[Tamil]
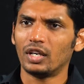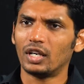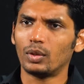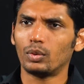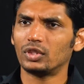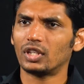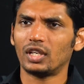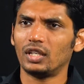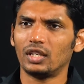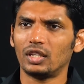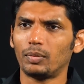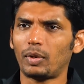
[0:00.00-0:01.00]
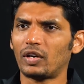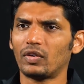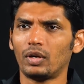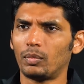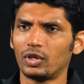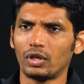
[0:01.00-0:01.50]
இடஒதுக்கீடு இந்த
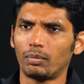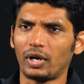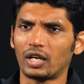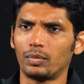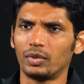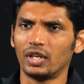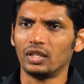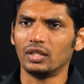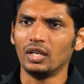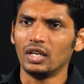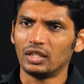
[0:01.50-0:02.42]
பார்வையில் மட்டும் நம்ம பார்க்க முடியாது